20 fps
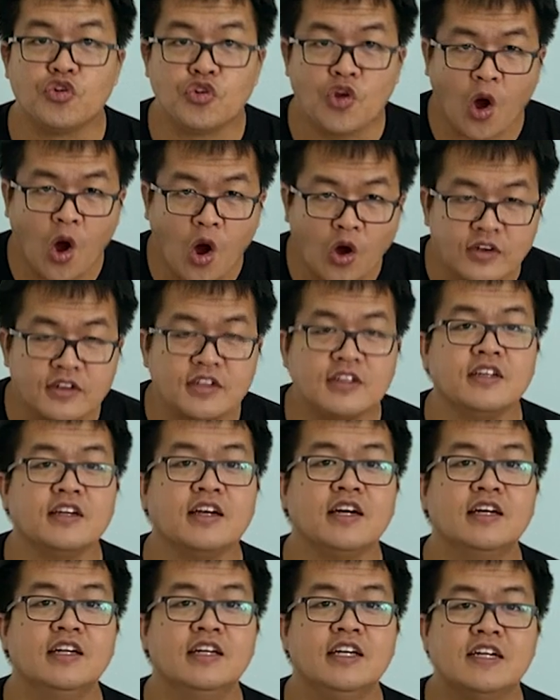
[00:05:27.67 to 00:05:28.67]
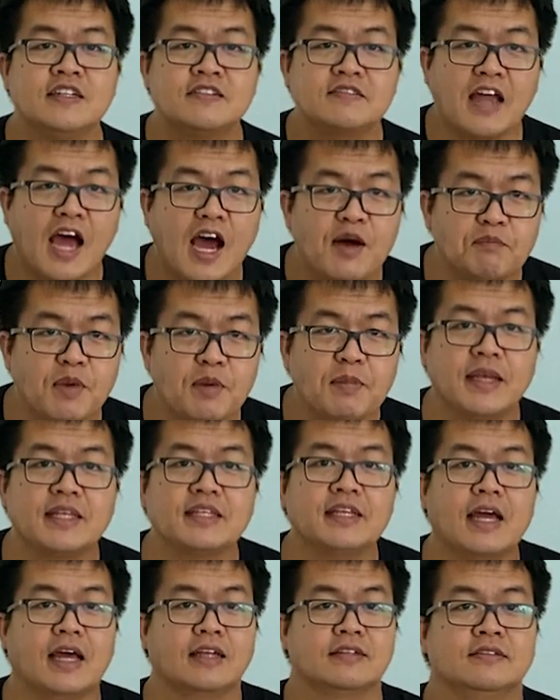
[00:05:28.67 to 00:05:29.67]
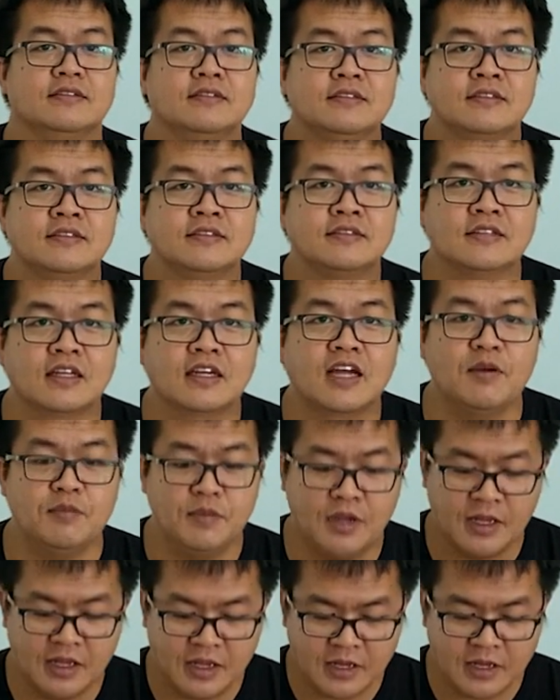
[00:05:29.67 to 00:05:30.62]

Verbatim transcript: นอกเหนือธรรมบัญญัตินะครับ